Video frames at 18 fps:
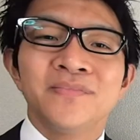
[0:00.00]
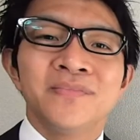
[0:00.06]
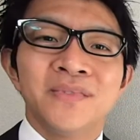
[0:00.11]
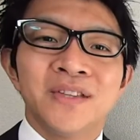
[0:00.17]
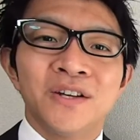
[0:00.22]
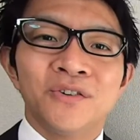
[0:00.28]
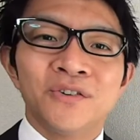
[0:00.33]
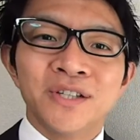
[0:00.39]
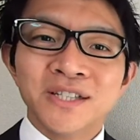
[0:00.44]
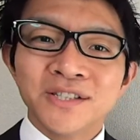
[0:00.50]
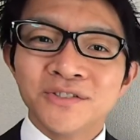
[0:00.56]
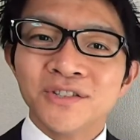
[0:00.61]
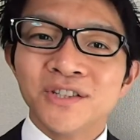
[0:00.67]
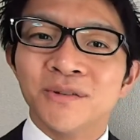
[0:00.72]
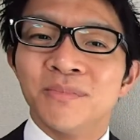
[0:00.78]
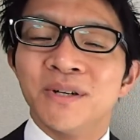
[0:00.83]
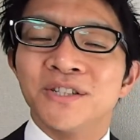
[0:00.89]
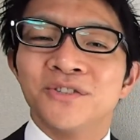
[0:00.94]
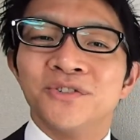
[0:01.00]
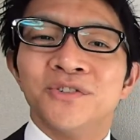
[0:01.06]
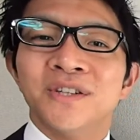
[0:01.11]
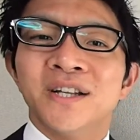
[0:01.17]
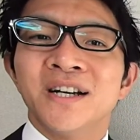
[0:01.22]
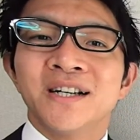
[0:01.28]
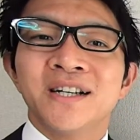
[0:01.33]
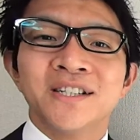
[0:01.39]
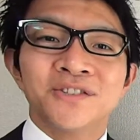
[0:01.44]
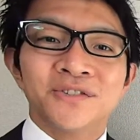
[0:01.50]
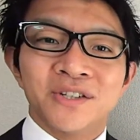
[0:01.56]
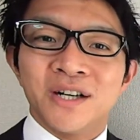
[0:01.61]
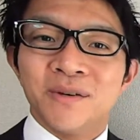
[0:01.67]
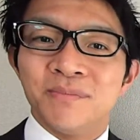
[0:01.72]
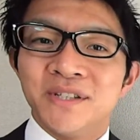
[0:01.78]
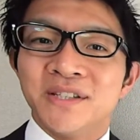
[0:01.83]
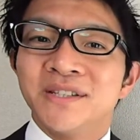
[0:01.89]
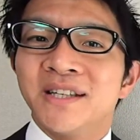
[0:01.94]
で、同じような場所を何箇所
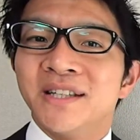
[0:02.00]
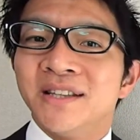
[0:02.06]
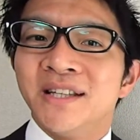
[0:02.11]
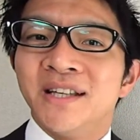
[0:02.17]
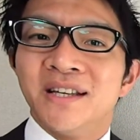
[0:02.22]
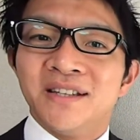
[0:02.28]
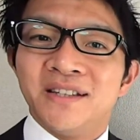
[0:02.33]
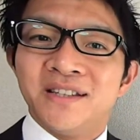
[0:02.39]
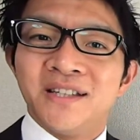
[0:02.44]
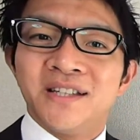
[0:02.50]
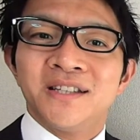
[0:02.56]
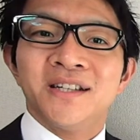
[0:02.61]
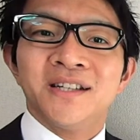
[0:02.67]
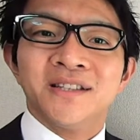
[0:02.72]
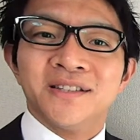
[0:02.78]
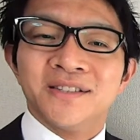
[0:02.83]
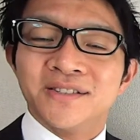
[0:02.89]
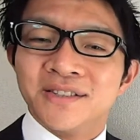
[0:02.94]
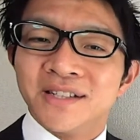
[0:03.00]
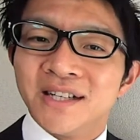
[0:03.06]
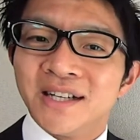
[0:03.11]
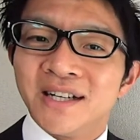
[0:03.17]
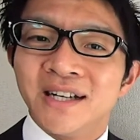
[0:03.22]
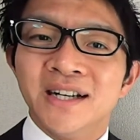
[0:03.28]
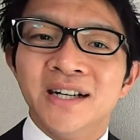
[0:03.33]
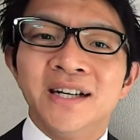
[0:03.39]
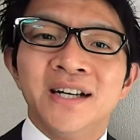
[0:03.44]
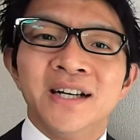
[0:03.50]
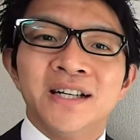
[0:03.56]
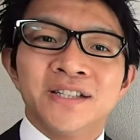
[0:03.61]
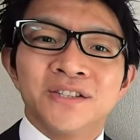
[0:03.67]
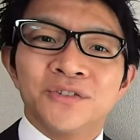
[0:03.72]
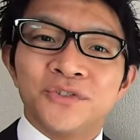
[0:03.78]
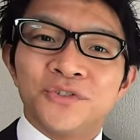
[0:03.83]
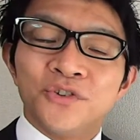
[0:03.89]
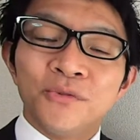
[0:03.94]
か見つけて行っていたんですが、
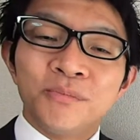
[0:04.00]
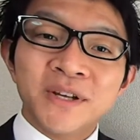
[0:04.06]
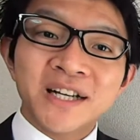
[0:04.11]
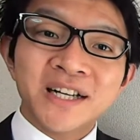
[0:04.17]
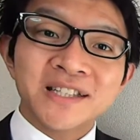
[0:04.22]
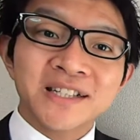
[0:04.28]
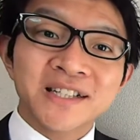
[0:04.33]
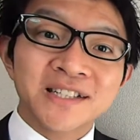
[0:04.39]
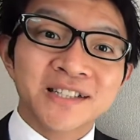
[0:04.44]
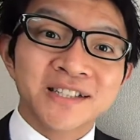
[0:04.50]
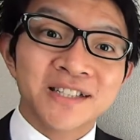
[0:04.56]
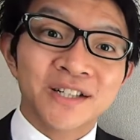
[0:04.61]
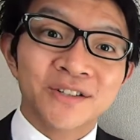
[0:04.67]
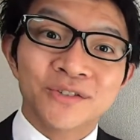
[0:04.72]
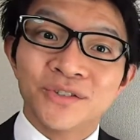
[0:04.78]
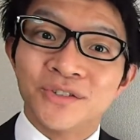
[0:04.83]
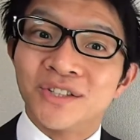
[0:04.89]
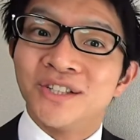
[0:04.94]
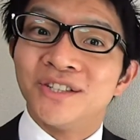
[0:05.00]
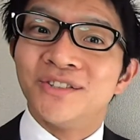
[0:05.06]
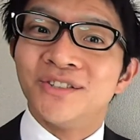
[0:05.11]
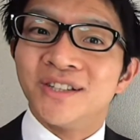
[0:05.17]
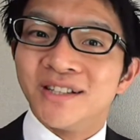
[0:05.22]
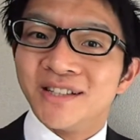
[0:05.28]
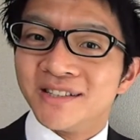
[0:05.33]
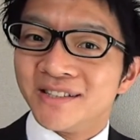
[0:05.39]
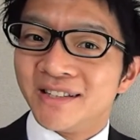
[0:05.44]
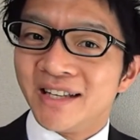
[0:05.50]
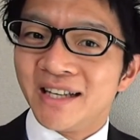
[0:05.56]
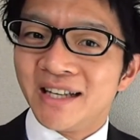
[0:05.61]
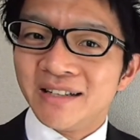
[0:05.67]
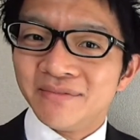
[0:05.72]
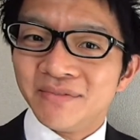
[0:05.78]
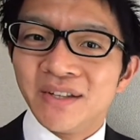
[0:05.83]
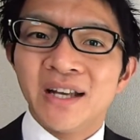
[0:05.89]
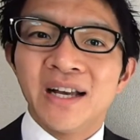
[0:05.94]
その呼び方が違うことに気づいたんです
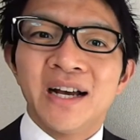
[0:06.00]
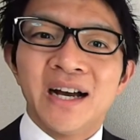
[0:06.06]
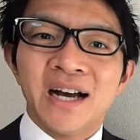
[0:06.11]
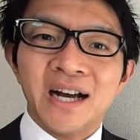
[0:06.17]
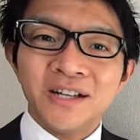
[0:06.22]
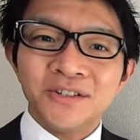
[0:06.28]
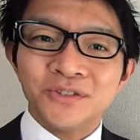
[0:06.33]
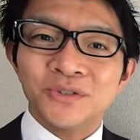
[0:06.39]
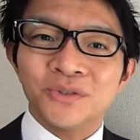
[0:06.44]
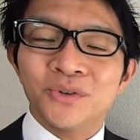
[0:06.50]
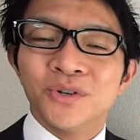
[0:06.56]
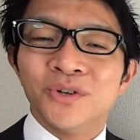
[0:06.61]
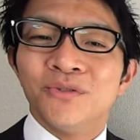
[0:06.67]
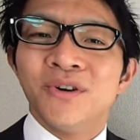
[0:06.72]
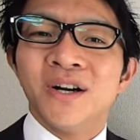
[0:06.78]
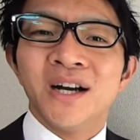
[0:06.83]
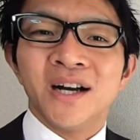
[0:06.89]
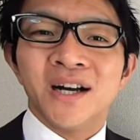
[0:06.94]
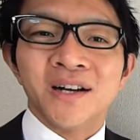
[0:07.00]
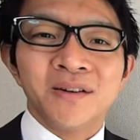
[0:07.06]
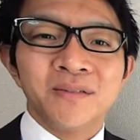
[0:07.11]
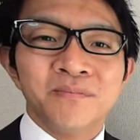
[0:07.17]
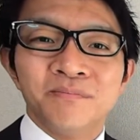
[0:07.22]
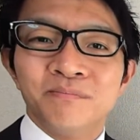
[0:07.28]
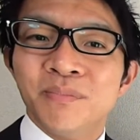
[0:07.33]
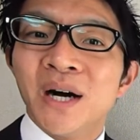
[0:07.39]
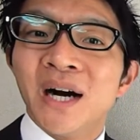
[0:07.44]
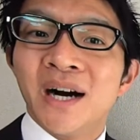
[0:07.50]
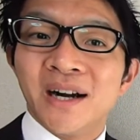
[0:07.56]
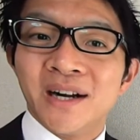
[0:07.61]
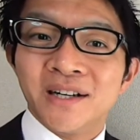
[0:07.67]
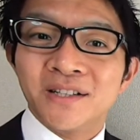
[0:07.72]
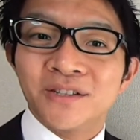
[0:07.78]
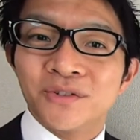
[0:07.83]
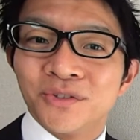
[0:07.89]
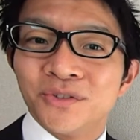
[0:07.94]
ね。あるところは
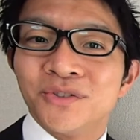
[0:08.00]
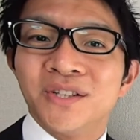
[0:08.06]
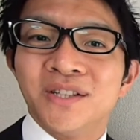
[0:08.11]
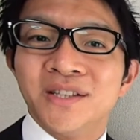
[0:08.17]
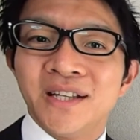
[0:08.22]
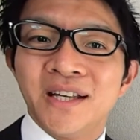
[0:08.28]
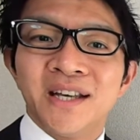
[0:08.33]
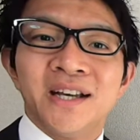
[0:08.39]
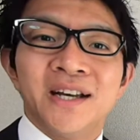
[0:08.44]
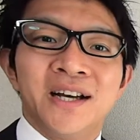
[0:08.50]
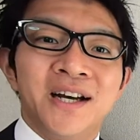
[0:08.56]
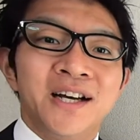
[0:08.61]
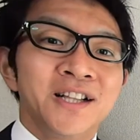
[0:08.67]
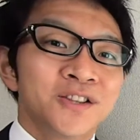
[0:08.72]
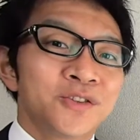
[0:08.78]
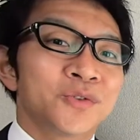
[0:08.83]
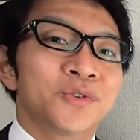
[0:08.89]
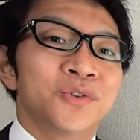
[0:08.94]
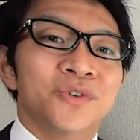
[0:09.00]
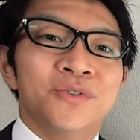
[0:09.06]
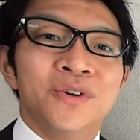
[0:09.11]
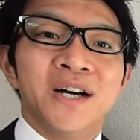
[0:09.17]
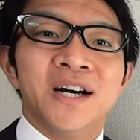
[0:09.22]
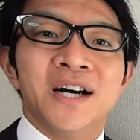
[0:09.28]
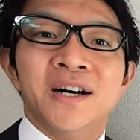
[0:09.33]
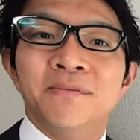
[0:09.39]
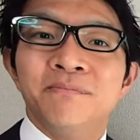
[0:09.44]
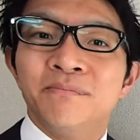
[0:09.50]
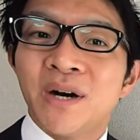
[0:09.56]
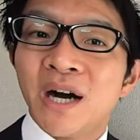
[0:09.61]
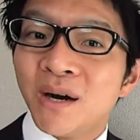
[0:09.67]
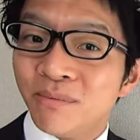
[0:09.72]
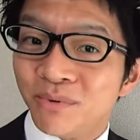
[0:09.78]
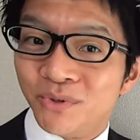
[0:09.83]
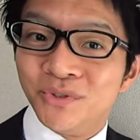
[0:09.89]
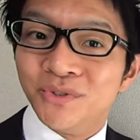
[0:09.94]
バーと言ってて、あるところは
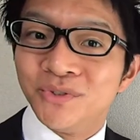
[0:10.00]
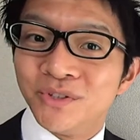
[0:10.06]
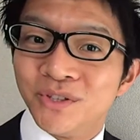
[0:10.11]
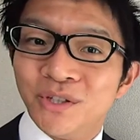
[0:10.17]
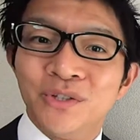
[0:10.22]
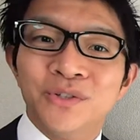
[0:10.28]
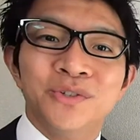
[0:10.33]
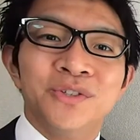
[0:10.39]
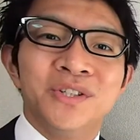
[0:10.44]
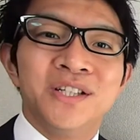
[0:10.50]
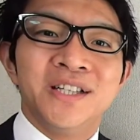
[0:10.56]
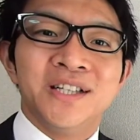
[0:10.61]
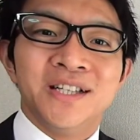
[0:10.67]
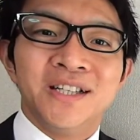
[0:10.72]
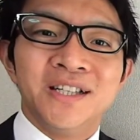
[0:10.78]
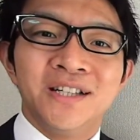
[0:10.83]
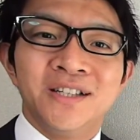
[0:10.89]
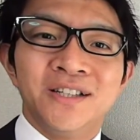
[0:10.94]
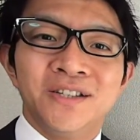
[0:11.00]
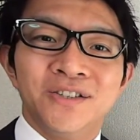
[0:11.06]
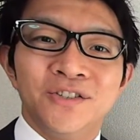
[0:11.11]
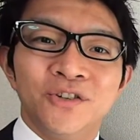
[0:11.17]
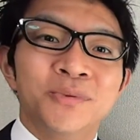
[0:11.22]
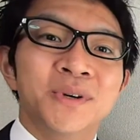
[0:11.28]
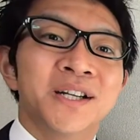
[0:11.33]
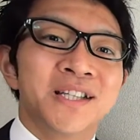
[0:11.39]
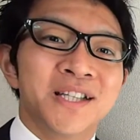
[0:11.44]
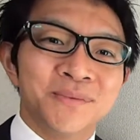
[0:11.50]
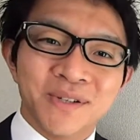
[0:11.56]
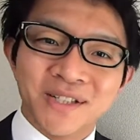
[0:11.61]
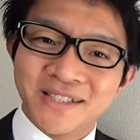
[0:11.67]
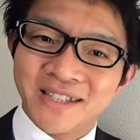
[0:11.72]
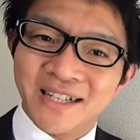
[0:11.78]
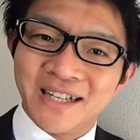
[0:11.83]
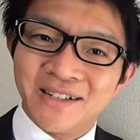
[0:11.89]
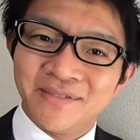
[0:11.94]
パブっていう風に呼ばれていま
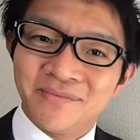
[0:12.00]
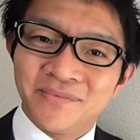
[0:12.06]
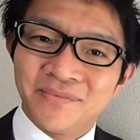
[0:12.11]
した。